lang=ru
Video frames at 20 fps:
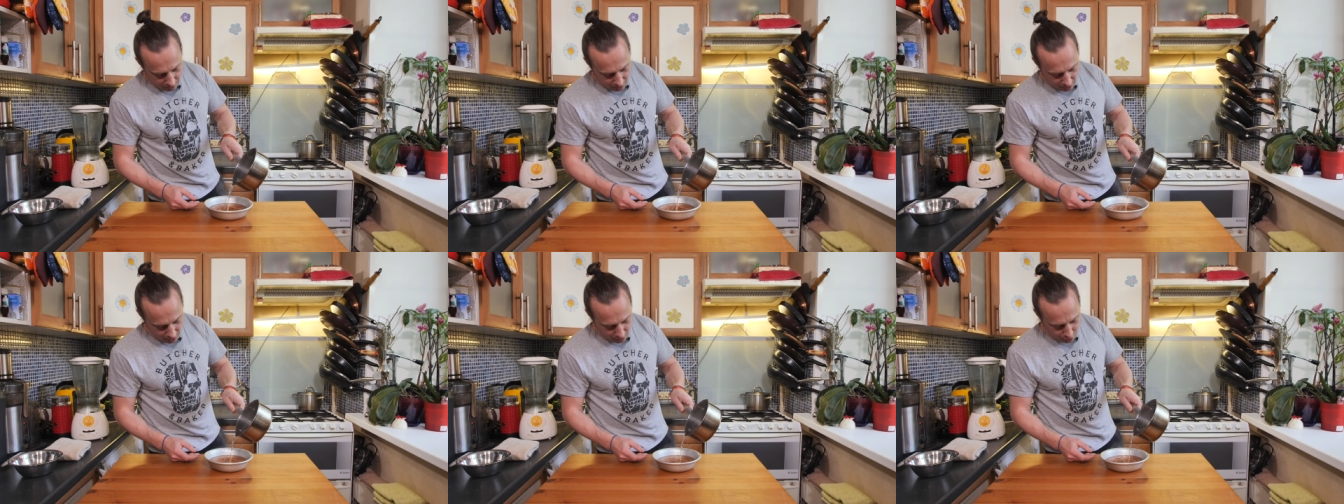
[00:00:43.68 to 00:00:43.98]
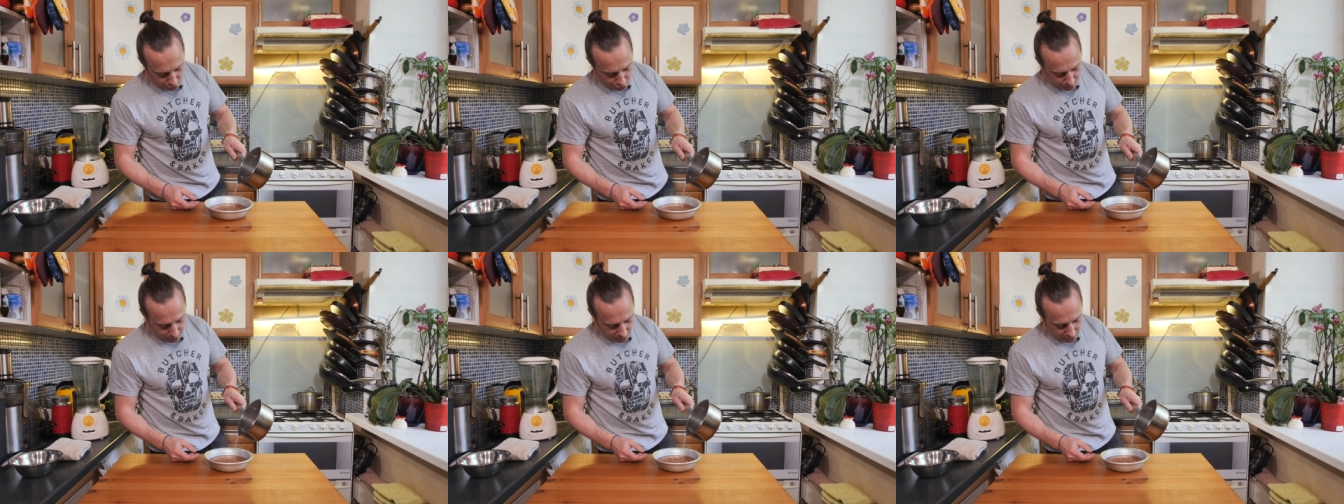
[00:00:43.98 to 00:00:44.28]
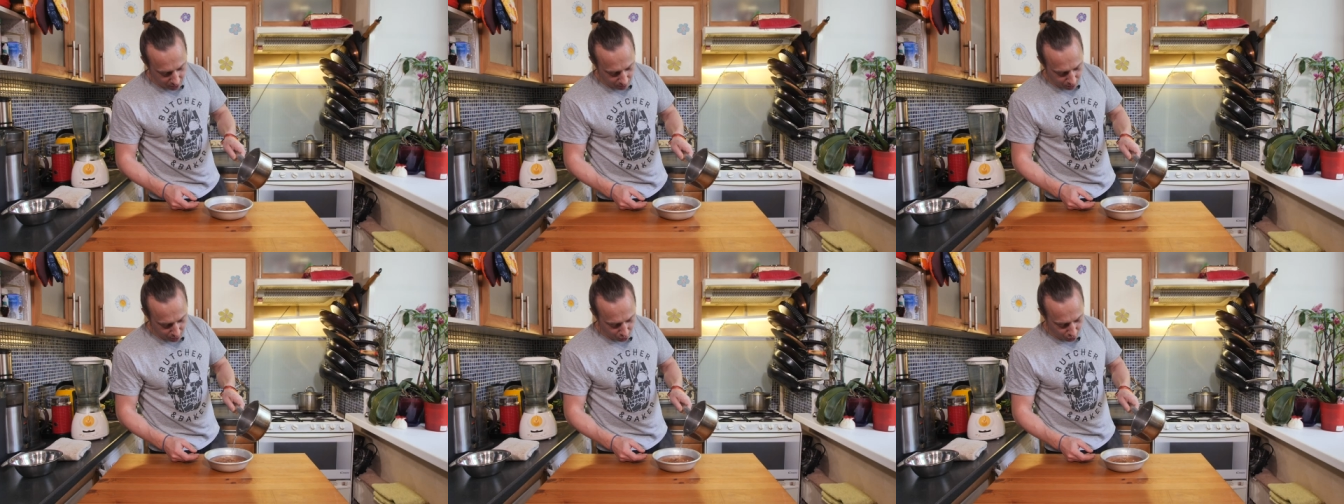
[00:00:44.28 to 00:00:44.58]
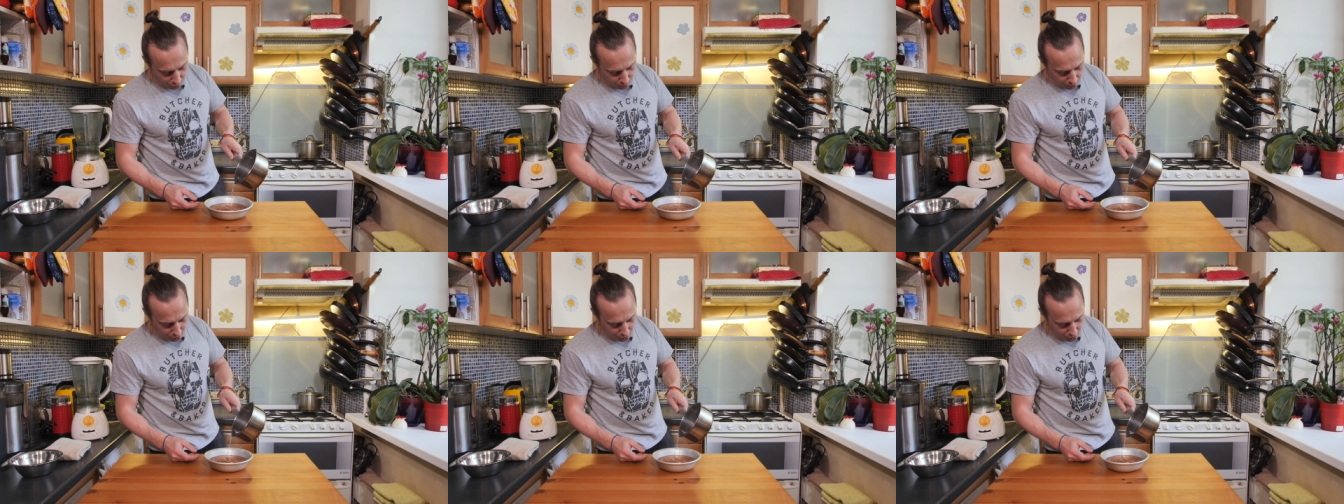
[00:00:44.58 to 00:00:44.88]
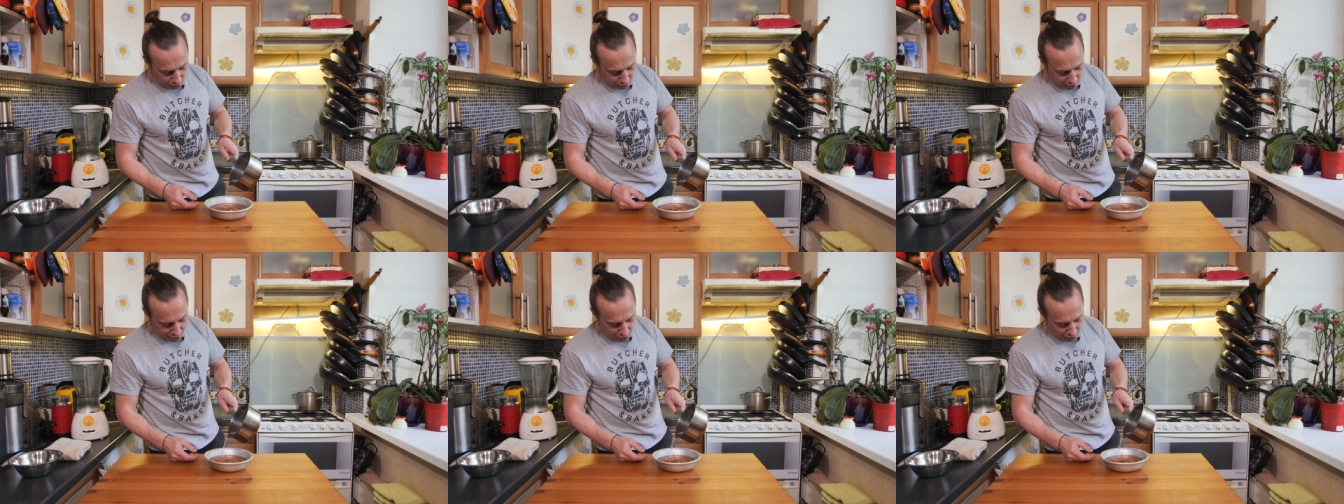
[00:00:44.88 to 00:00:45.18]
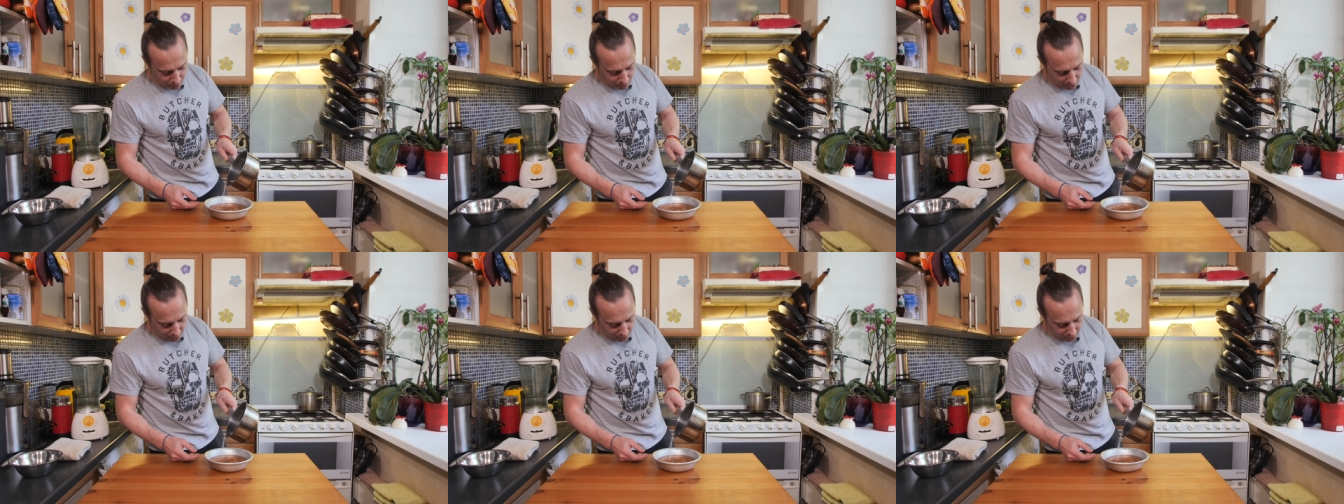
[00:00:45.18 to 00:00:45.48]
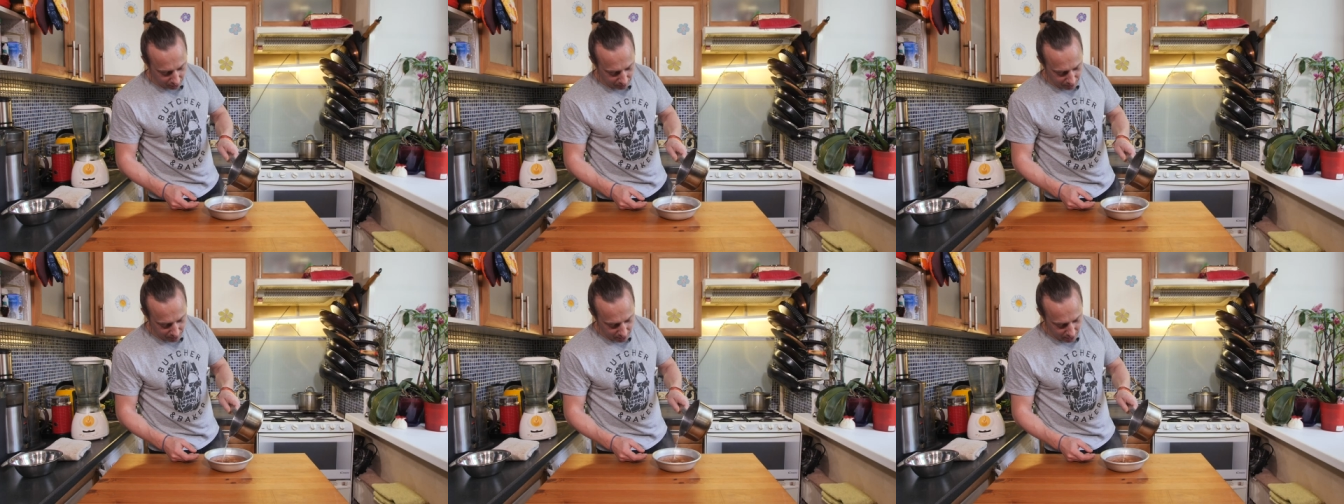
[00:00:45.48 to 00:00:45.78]
Так, чтобы кипяток полностью
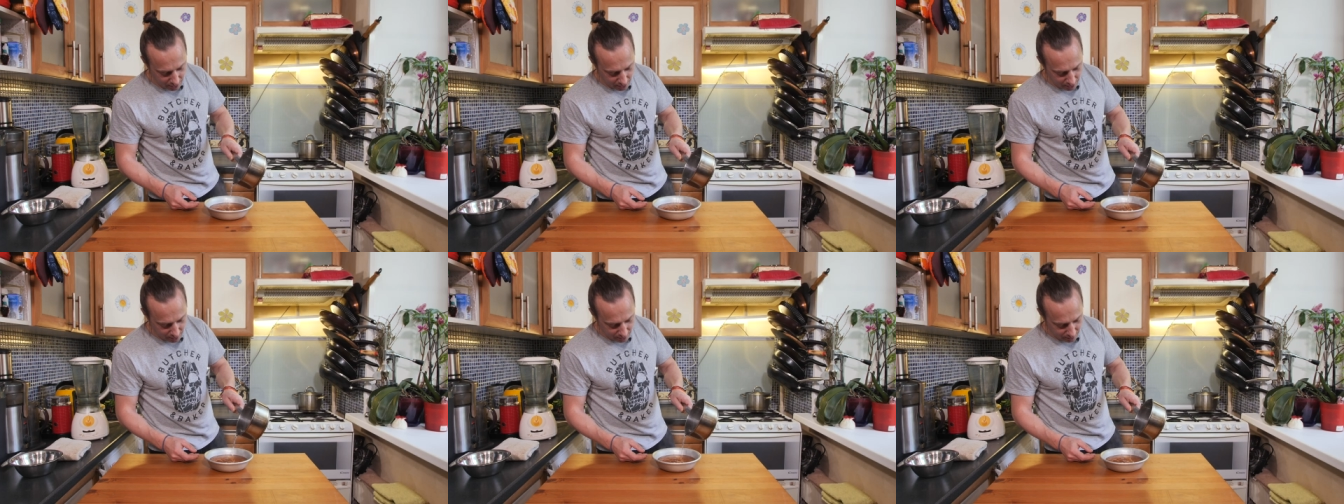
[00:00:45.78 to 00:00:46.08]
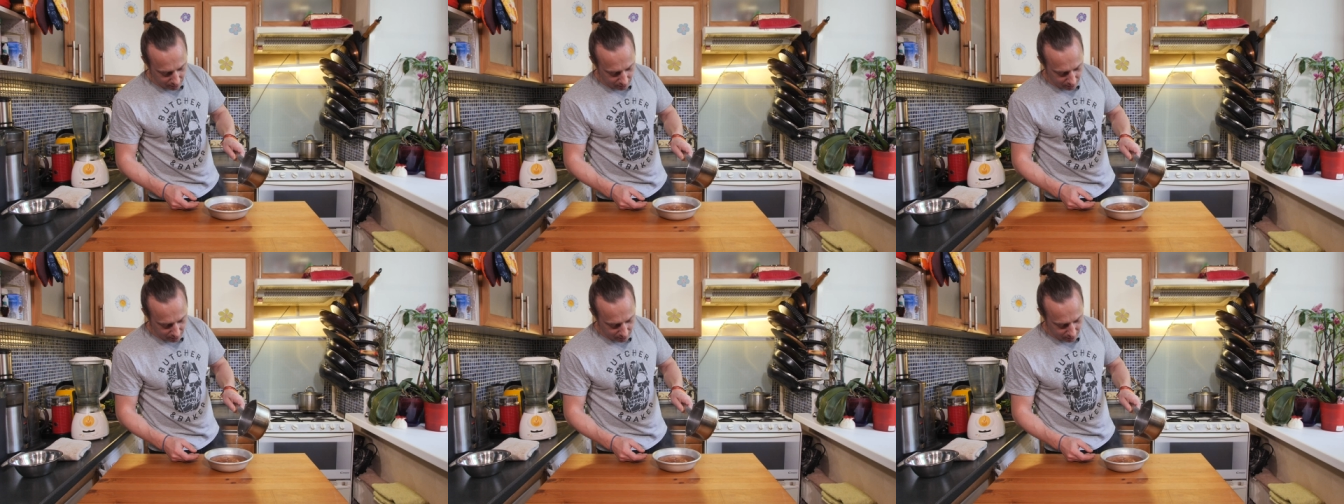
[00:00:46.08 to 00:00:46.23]
покрыл миндаль.